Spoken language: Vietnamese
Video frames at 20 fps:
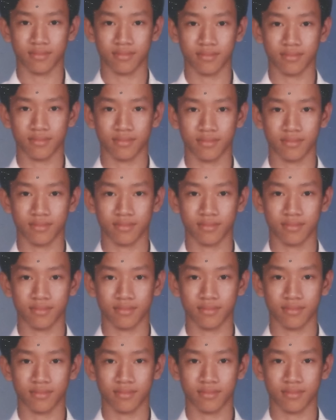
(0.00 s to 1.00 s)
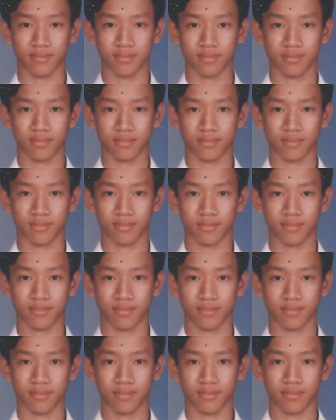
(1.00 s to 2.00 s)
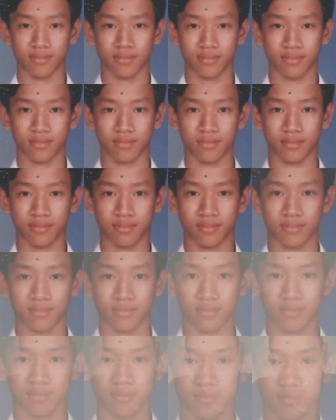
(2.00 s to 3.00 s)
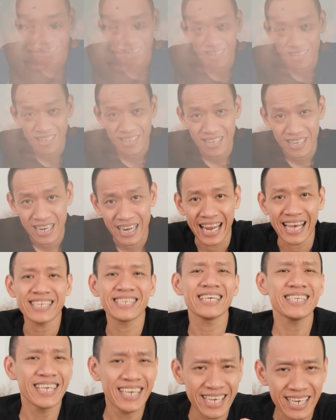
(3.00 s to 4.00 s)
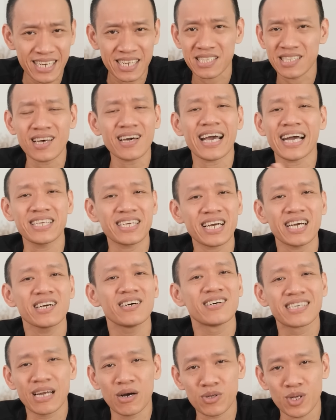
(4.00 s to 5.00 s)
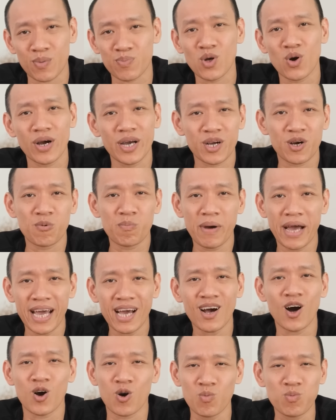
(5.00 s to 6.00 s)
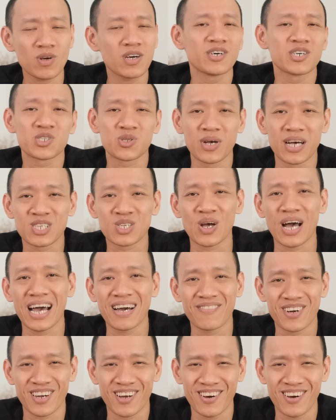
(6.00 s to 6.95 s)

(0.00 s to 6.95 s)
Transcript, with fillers: thằng chết trôi, mày đứng tới nách bạn gái mày chưa. Lẽ dĩ nhiên tất cả những cái người trêu chọc tôi ngày còn bé họ cũng cười xòe xòa và